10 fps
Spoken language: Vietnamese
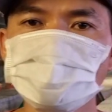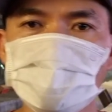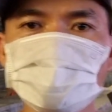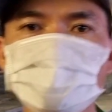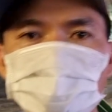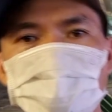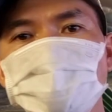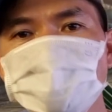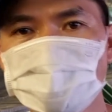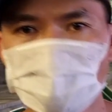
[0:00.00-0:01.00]
chia sẻ cho bà
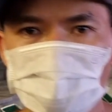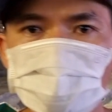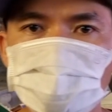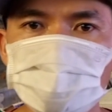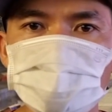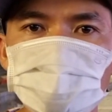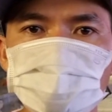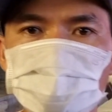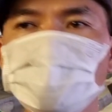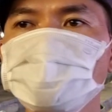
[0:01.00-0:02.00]
con như vậy thôi
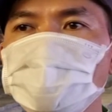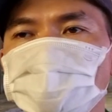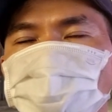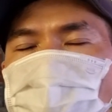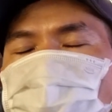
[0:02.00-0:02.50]
rồi mình cũng